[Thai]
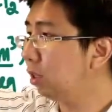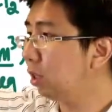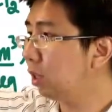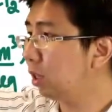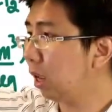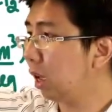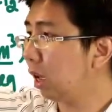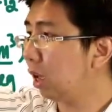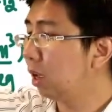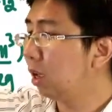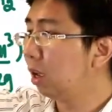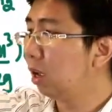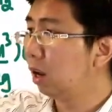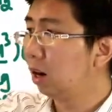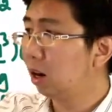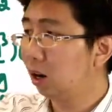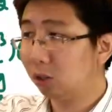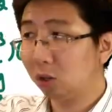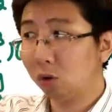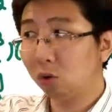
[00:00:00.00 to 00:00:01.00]
4 เนี้ย
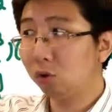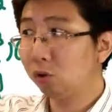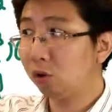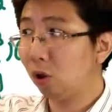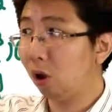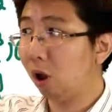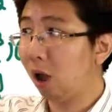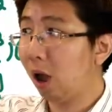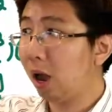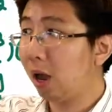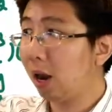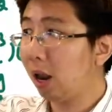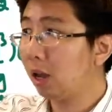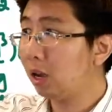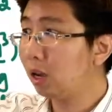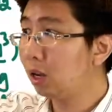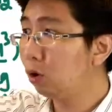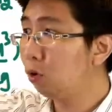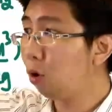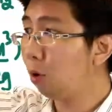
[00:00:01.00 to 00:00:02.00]
เราจะรู้ 2 ค่าแล้ว
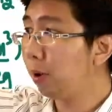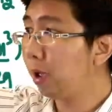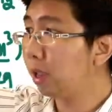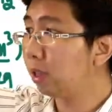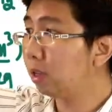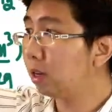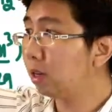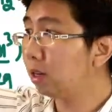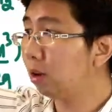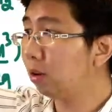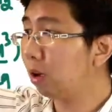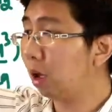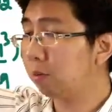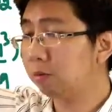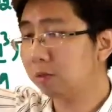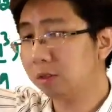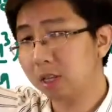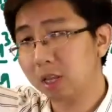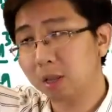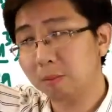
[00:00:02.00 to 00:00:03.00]
คือรู้ว่าเพชเชอร์เท่ากับ
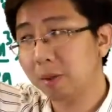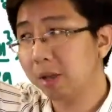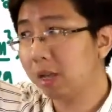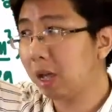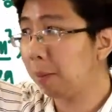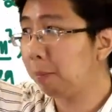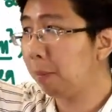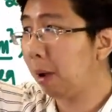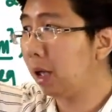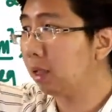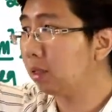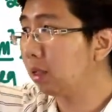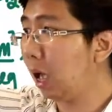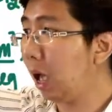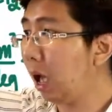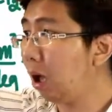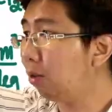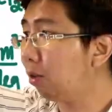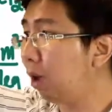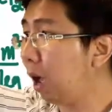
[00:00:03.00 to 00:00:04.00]
4เมกะปาส
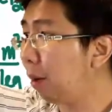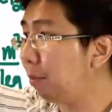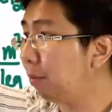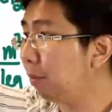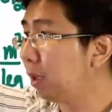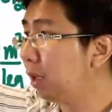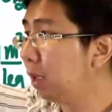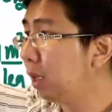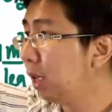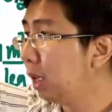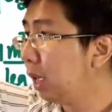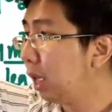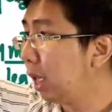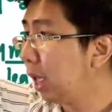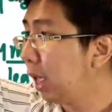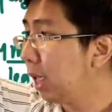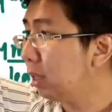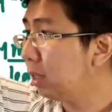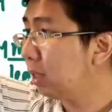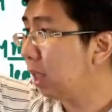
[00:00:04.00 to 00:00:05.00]
คาลกับ
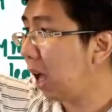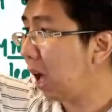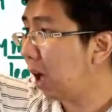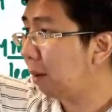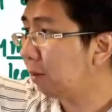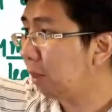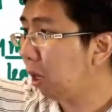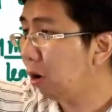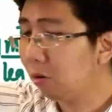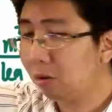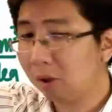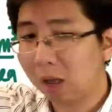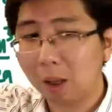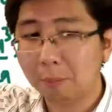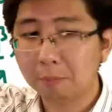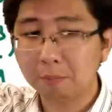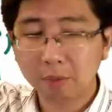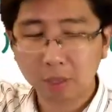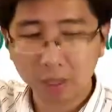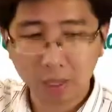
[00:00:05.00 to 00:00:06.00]
S3 เท่ากับ
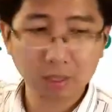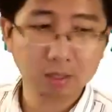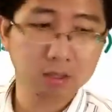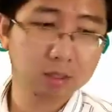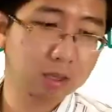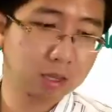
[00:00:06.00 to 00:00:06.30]
S4